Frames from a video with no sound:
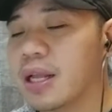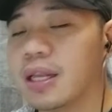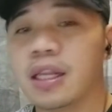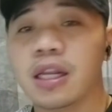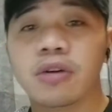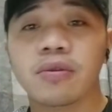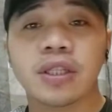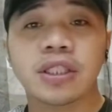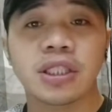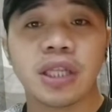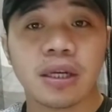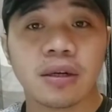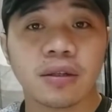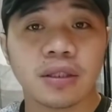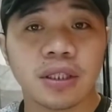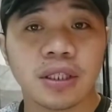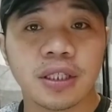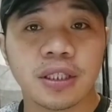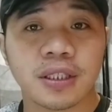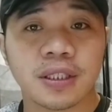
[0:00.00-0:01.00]
Lakwacherong
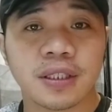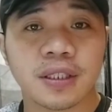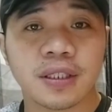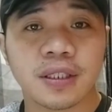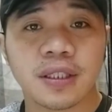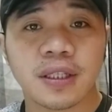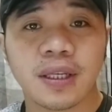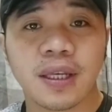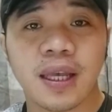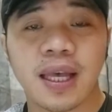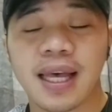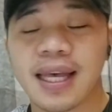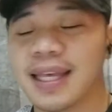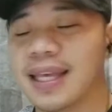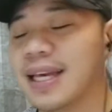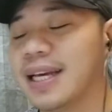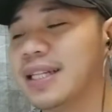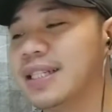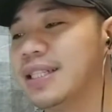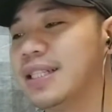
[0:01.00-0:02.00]
Nurse.
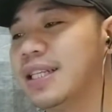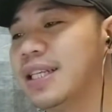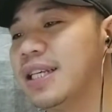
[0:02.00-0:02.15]
Ayan.